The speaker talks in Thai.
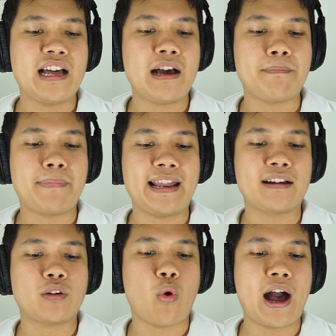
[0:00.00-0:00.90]
ถ้าไป
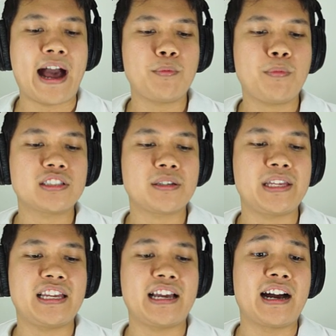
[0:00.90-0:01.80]
ทางขวาก็จะ
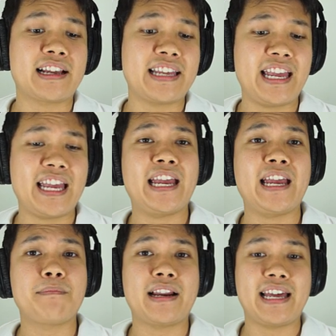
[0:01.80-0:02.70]
มีเก
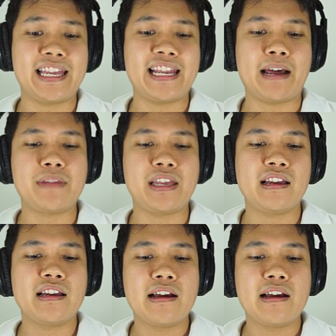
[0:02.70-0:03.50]
มอะไรอย่างนี้นะครับมี